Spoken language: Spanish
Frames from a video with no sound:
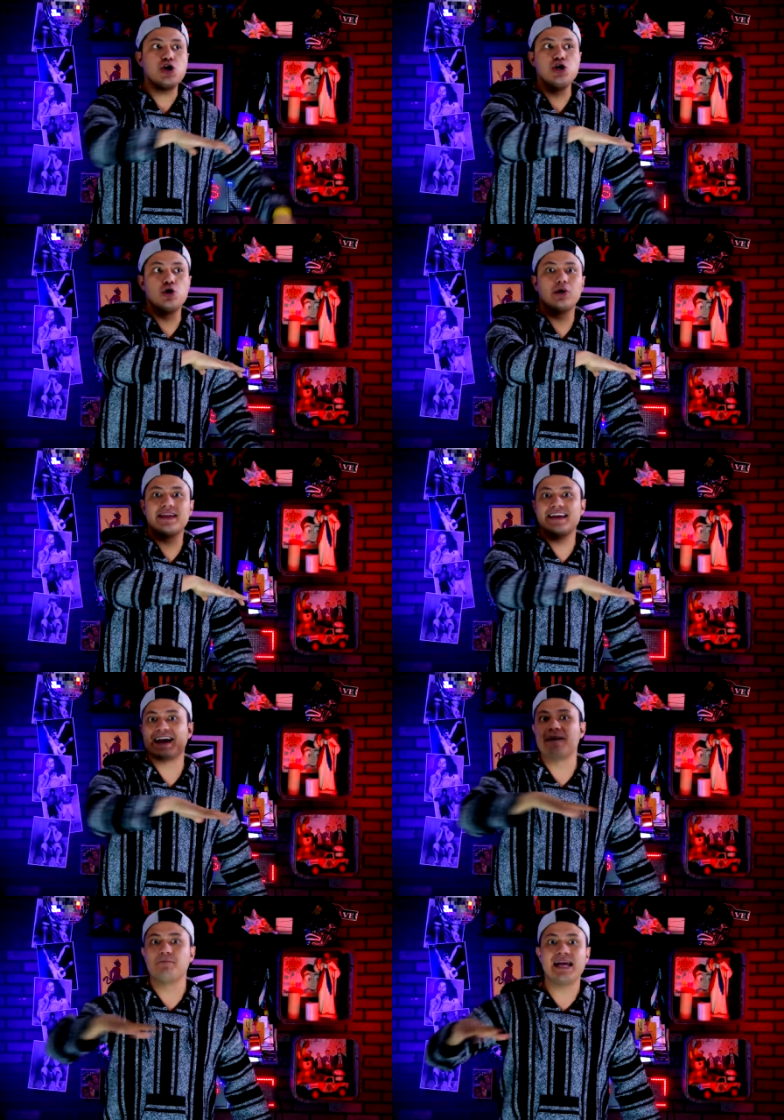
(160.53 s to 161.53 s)
no le
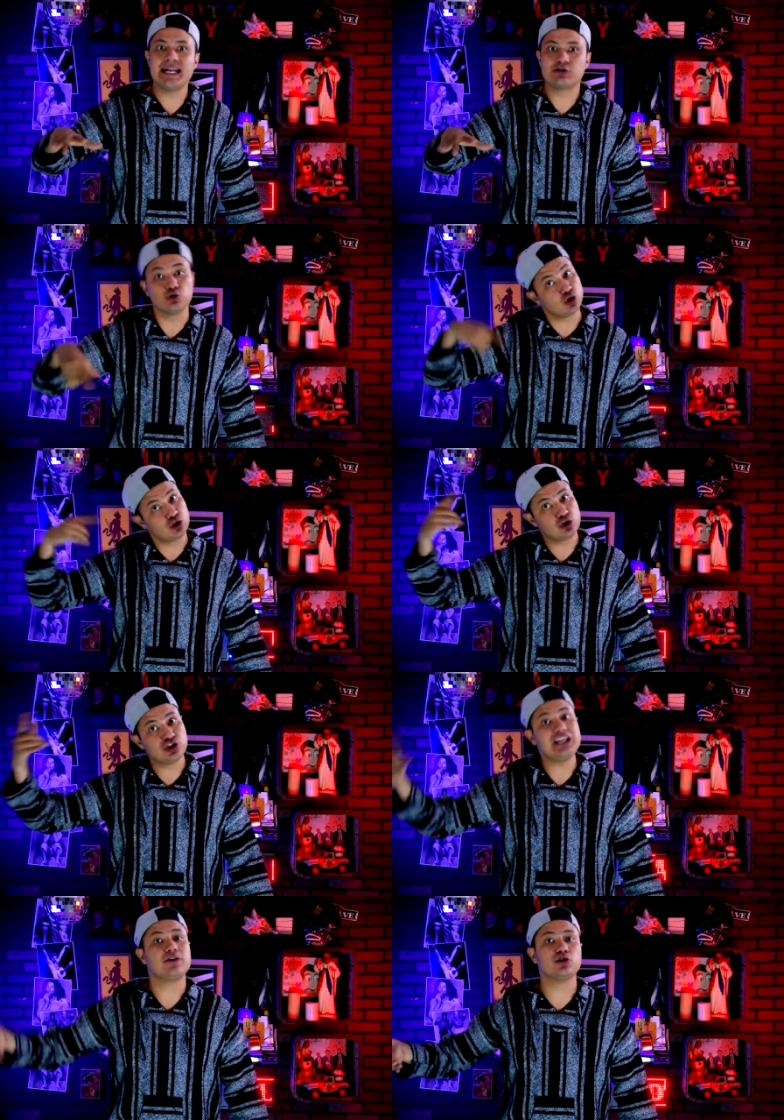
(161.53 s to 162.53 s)
deja ver a sus
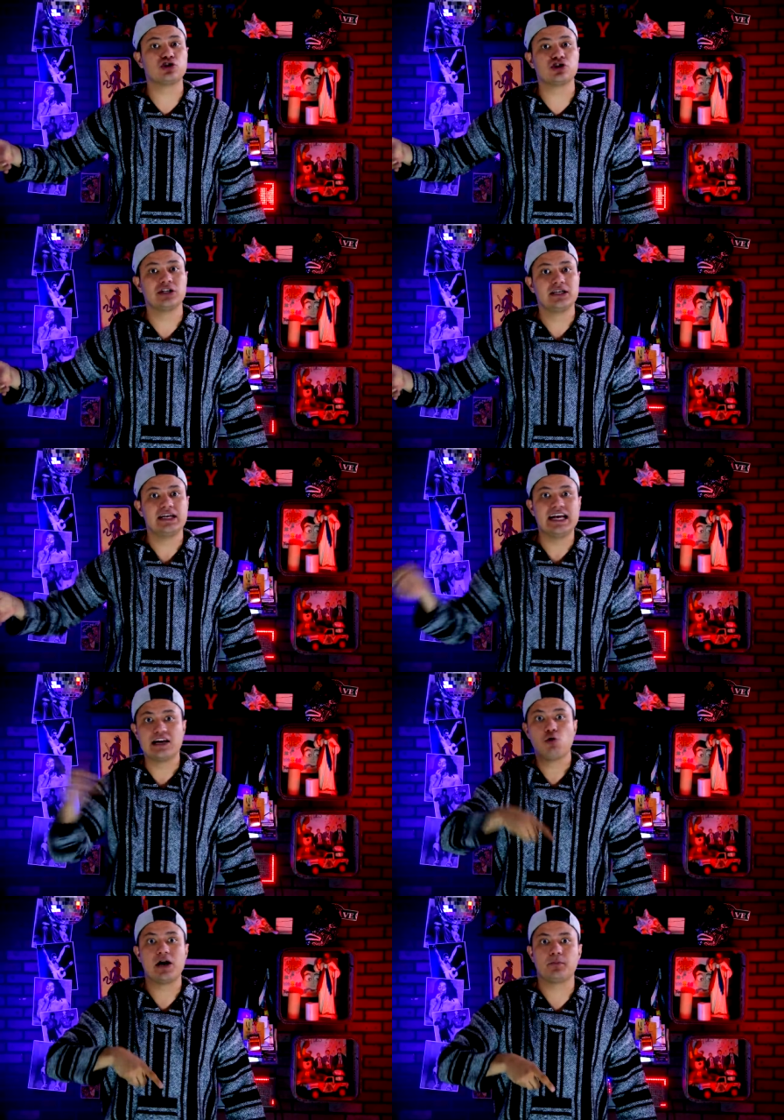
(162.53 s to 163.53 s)
otros hijos
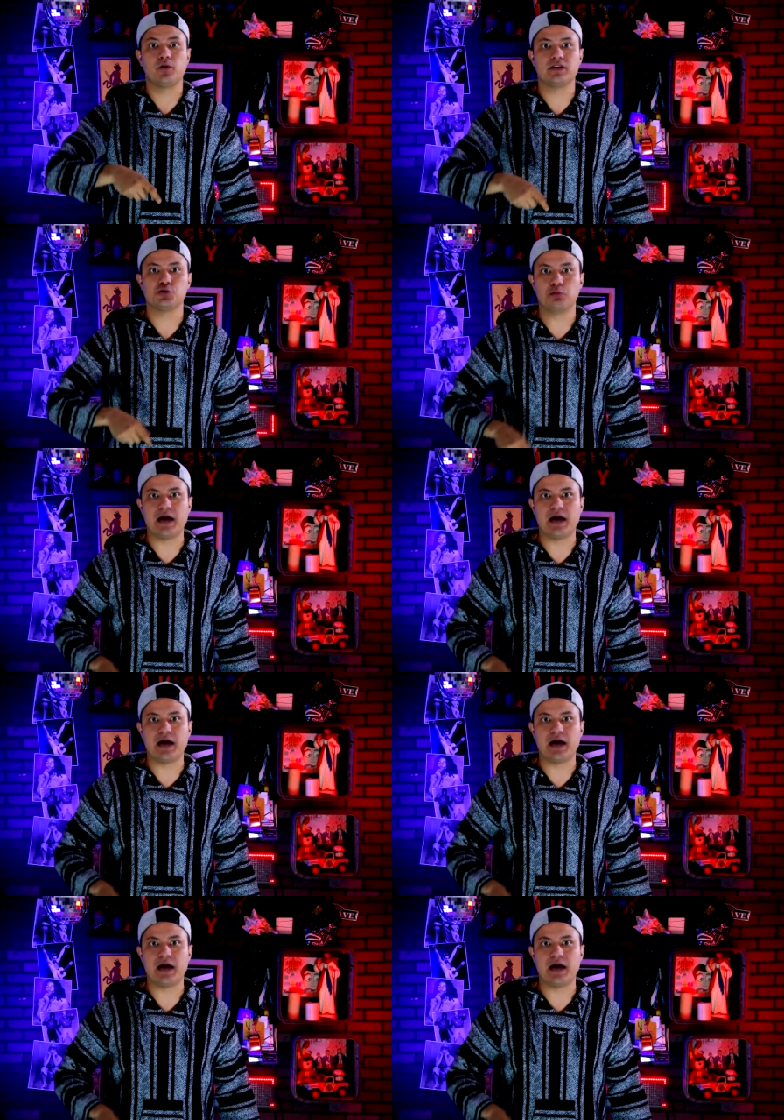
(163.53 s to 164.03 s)
el cuerpo de su